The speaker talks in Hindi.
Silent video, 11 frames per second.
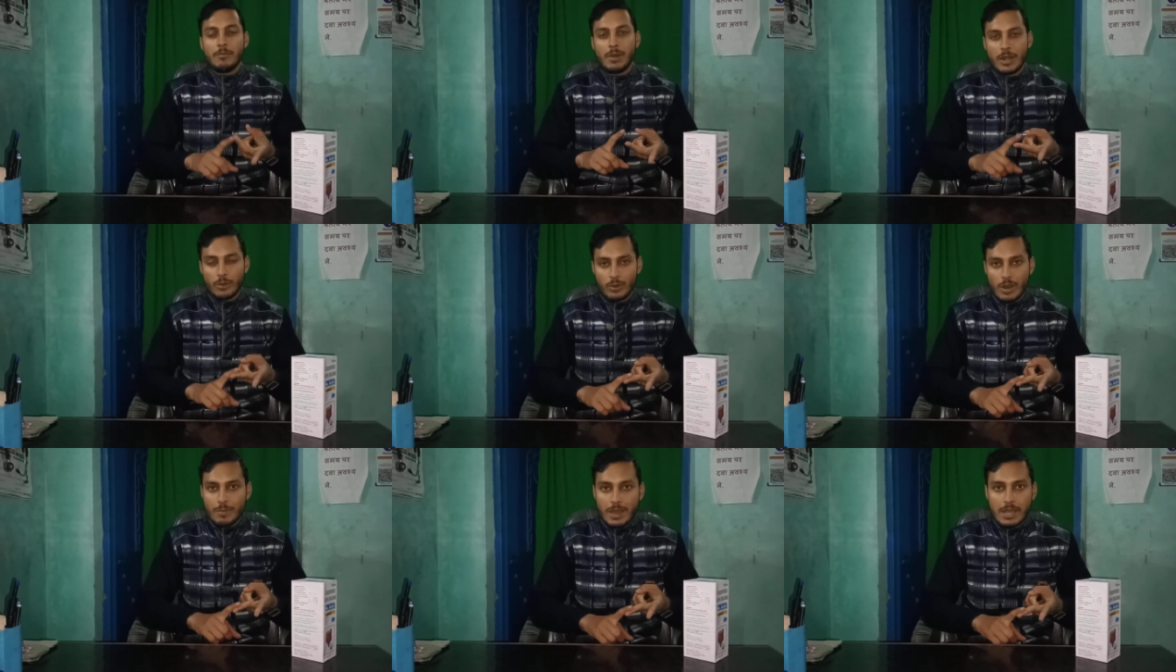
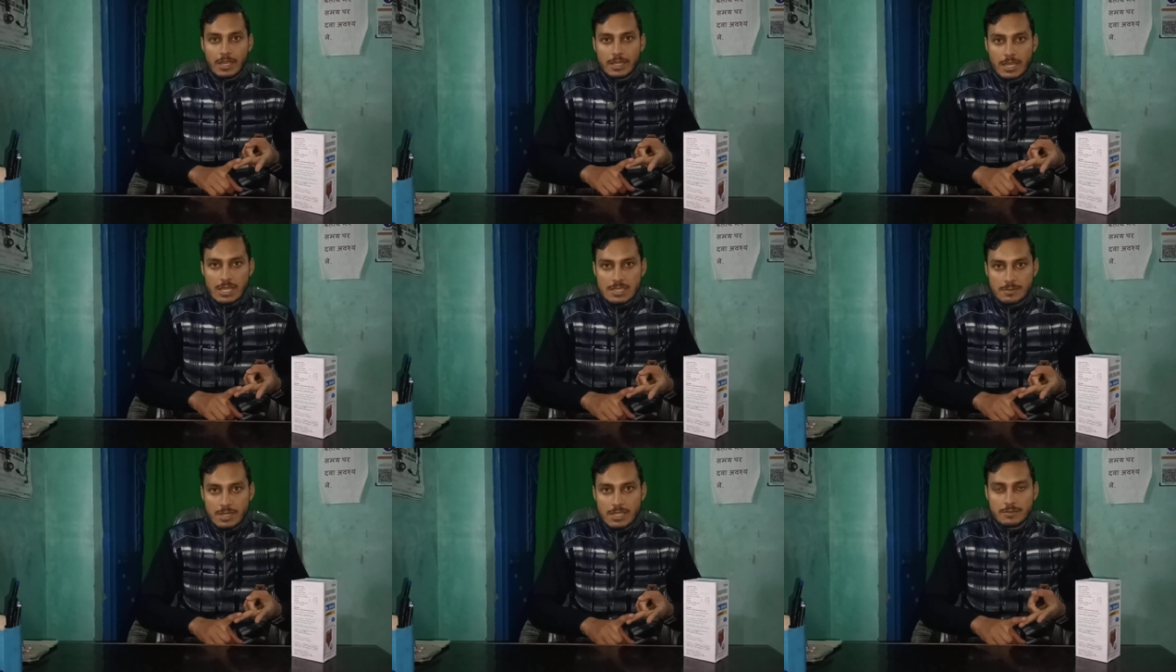ब्लेडोना पाया जाता है
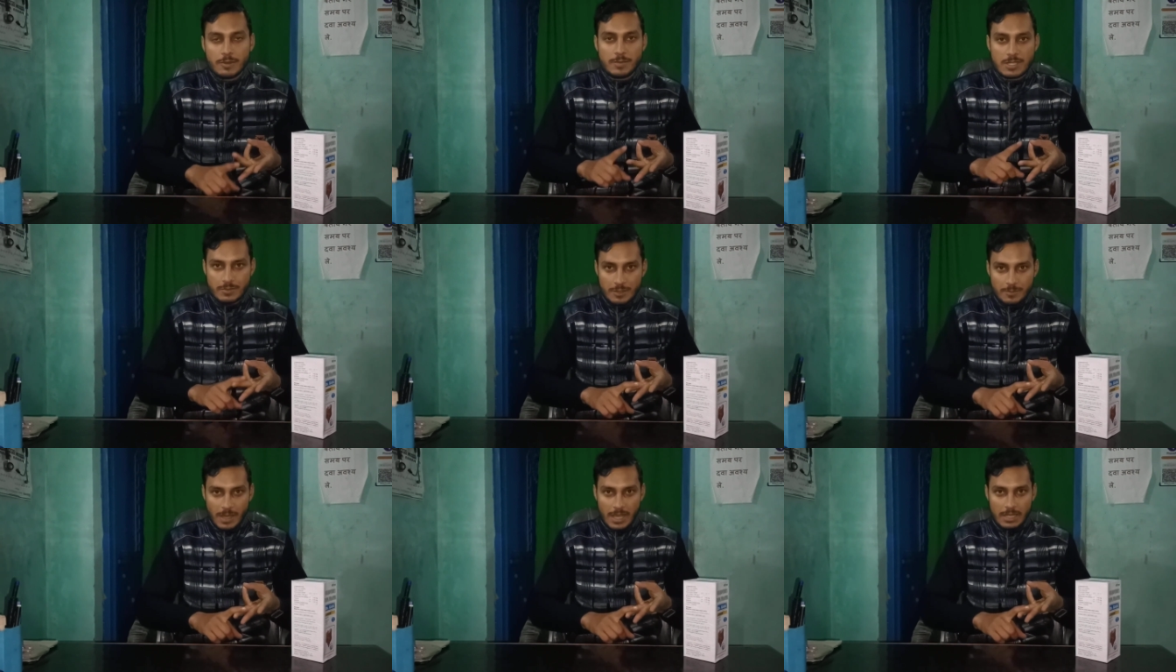इसमें इसमें
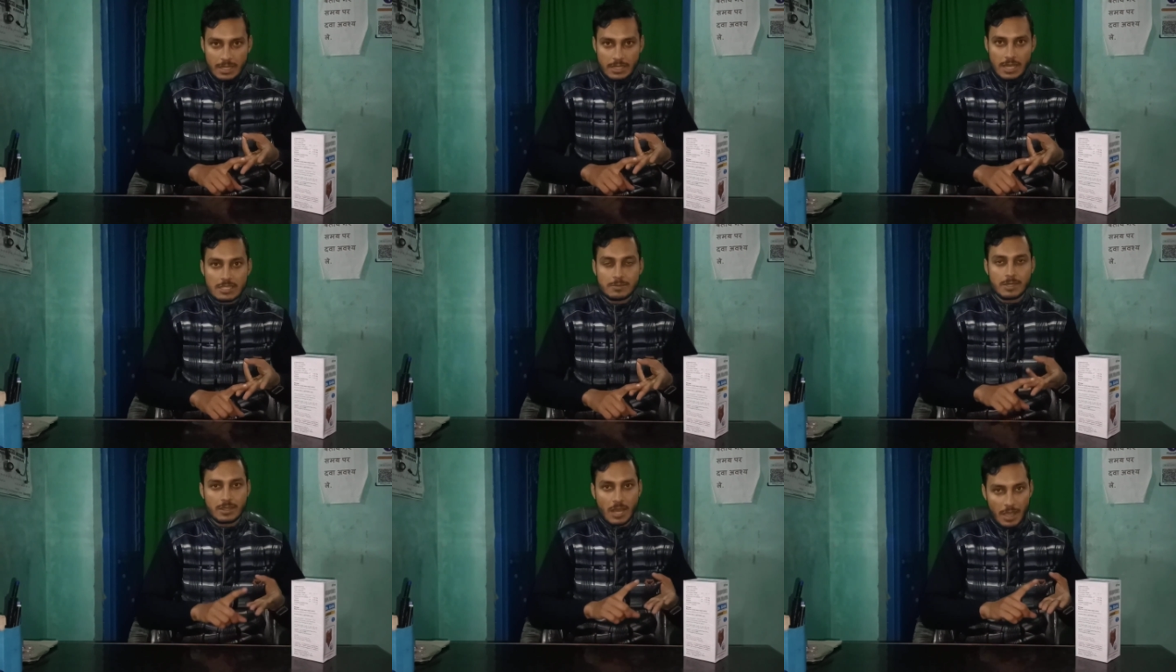बिस्मत पाया जाता है
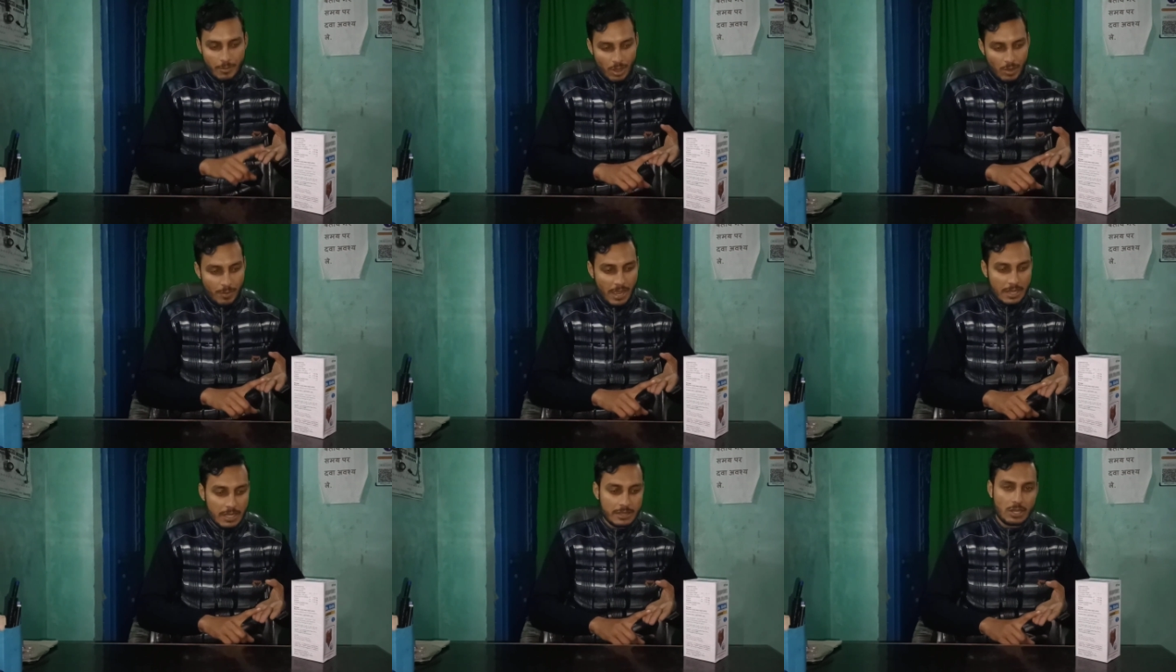इसमें थाइमॉल
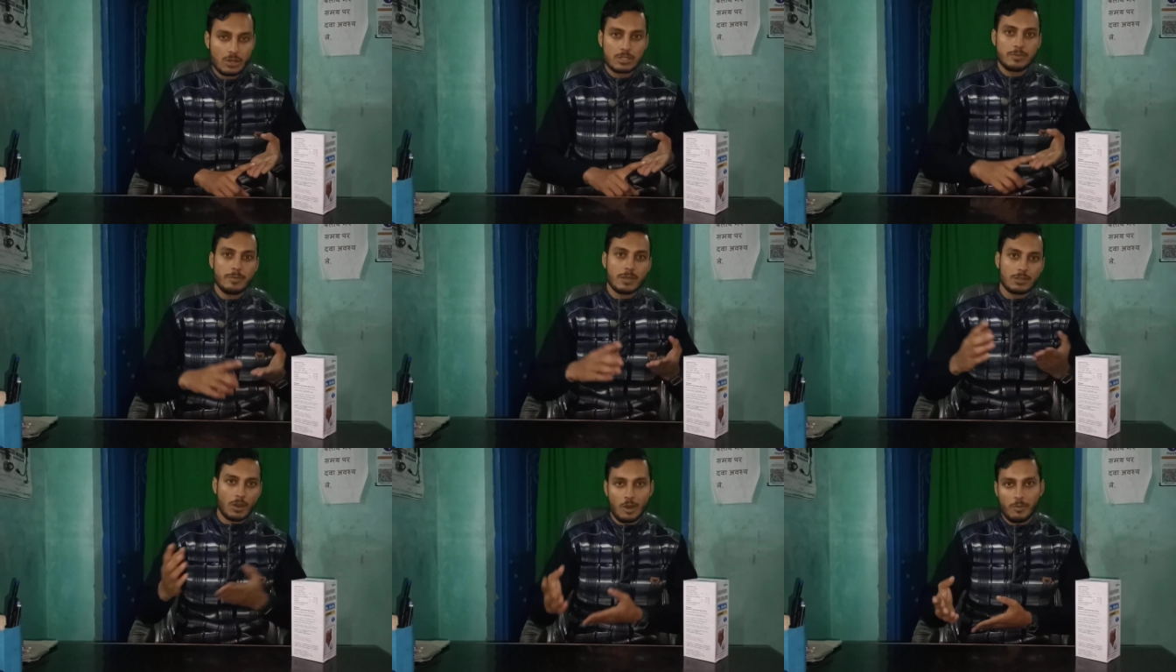पाया जाता है और इसमें
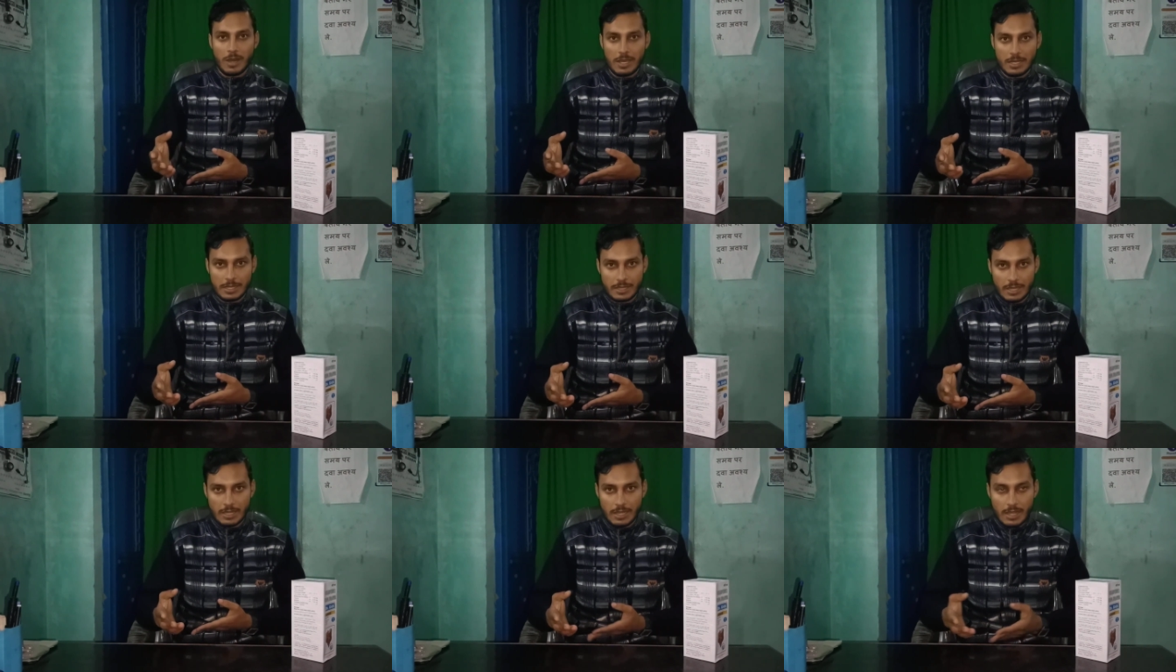मेंथॉल पाया
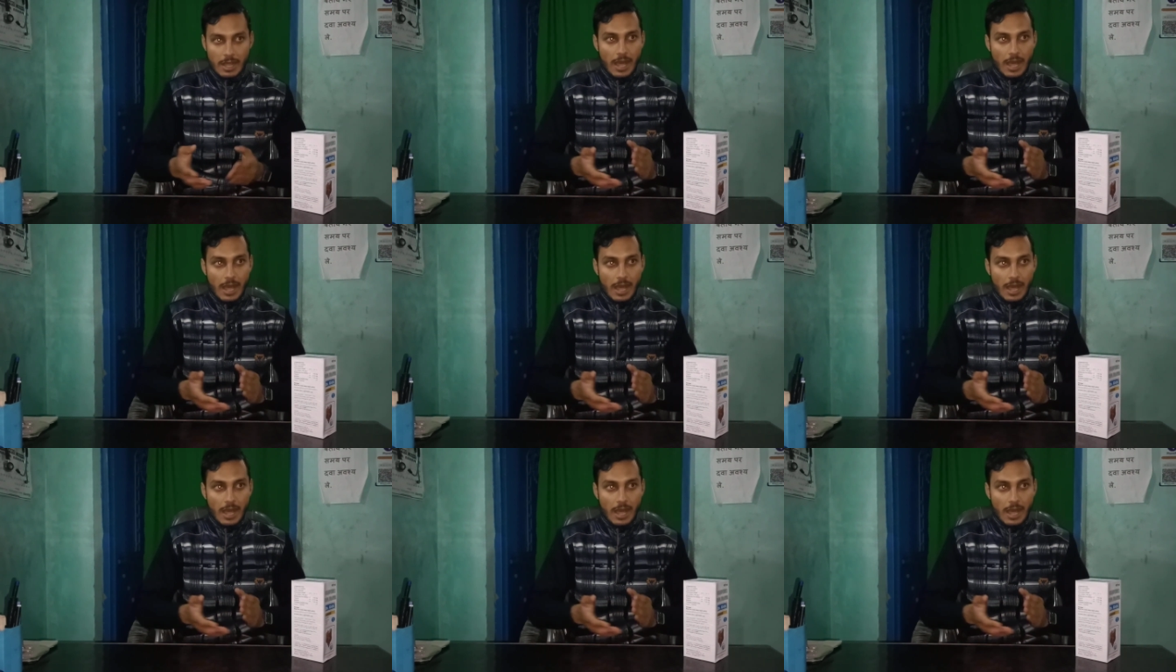जाता है